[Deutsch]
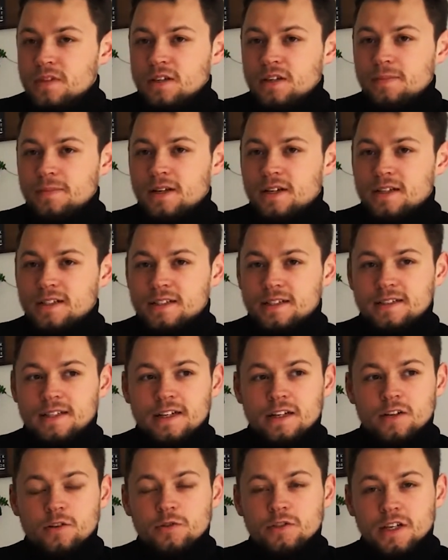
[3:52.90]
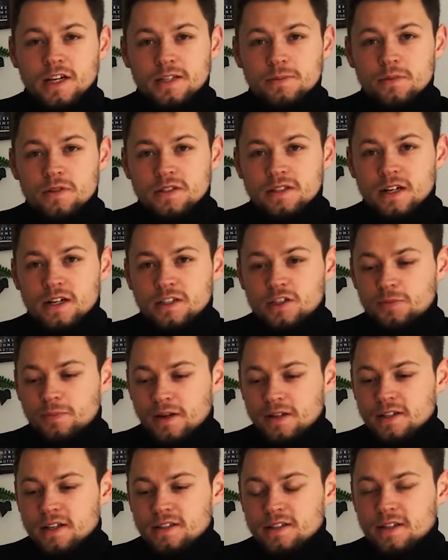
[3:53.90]
Da habe ich halt gesagt, ja, der Unterricht müsste halt
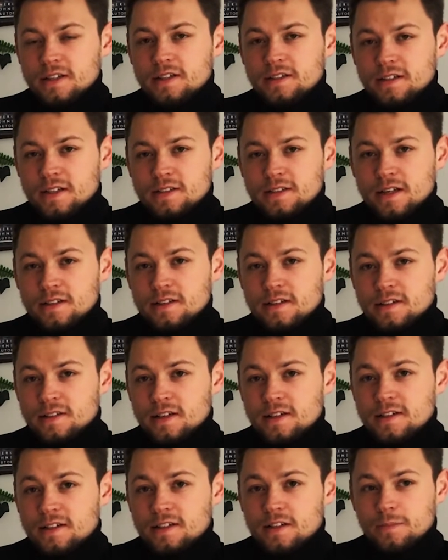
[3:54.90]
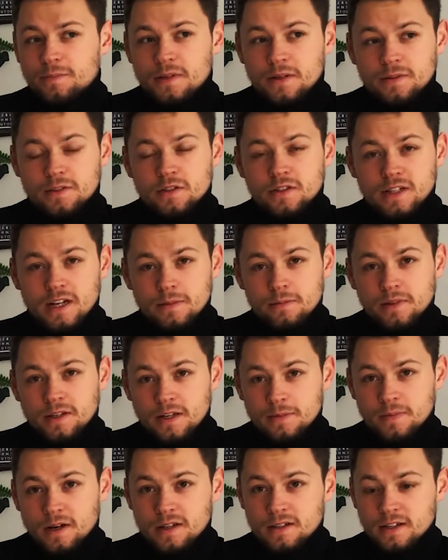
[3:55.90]
spannender sein, interessanter sein. Ich glaube, die sozialen
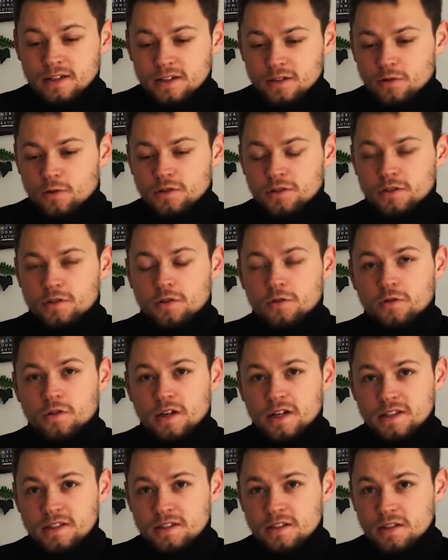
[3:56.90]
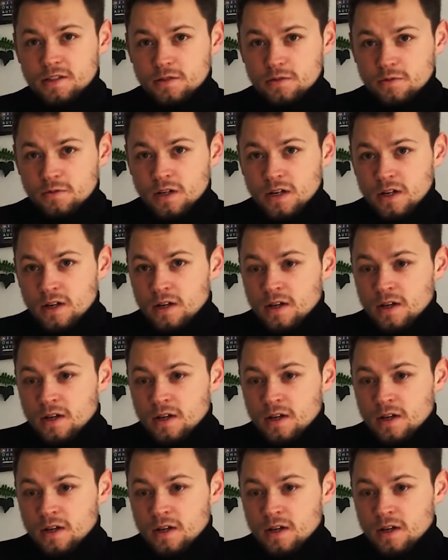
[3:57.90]
Medien machen halt eine große Konkurrenz dazu.